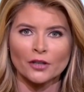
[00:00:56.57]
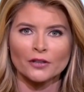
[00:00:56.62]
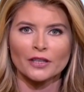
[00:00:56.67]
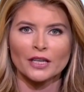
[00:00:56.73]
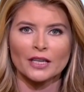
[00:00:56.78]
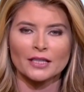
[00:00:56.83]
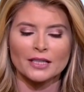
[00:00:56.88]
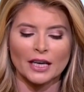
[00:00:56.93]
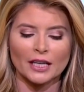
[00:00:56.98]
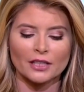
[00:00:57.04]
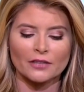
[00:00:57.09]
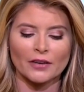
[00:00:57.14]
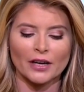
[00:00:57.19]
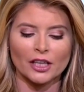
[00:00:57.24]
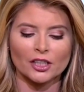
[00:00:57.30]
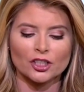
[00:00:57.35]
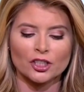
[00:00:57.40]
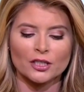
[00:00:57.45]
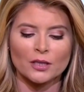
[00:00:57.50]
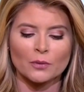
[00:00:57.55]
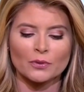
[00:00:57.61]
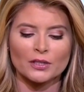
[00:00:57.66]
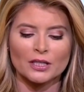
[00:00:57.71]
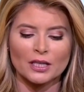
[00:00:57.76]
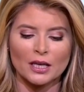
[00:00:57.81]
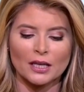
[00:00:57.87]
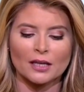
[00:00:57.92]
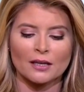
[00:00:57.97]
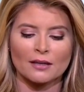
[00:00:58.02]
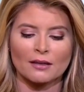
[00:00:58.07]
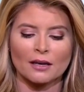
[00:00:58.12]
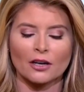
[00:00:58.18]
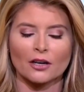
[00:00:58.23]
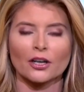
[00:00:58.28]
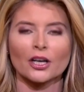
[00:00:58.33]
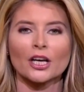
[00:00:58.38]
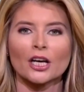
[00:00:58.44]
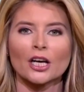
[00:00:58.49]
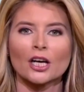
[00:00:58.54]
Ông cũng cắt giảm ngân sách dành
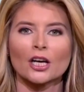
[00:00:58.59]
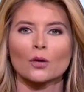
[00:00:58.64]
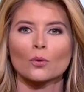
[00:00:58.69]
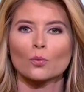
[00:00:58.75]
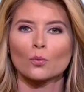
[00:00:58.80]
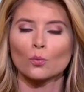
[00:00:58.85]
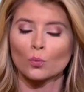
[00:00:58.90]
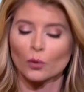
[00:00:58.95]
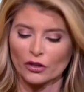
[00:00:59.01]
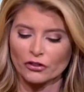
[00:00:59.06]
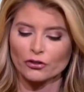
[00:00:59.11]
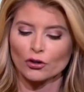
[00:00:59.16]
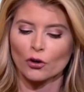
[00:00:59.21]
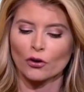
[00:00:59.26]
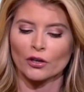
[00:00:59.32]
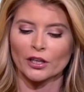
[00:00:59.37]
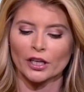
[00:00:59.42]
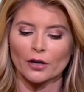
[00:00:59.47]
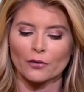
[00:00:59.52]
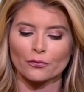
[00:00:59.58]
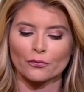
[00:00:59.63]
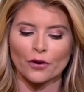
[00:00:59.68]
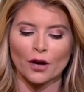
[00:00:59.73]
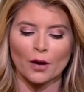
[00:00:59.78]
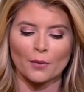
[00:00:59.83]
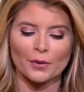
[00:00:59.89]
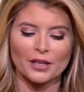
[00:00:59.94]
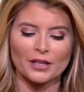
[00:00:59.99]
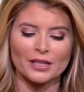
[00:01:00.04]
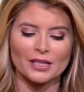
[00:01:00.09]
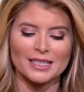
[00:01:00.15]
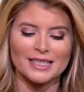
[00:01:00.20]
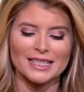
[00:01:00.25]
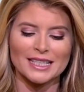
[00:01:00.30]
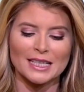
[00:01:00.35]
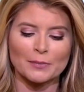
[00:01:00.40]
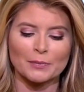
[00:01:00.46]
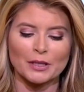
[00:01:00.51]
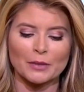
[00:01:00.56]
cho các nhóm quốc tế ủng hộ hoạt
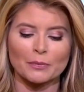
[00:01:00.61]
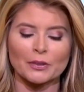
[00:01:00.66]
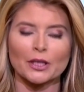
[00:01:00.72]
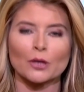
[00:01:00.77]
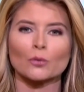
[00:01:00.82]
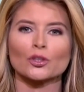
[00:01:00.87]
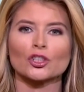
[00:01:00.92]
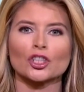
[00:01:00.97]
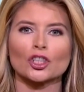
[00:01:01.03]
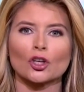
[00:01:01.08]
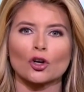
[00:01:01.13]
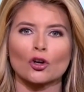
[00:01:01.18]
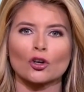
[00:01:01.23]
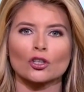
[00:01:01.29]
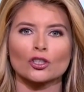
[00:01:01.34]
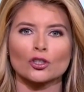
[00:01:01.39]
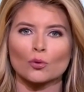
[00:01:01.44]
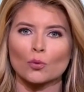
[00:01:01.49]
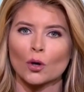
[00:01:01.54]
động nạo phá thai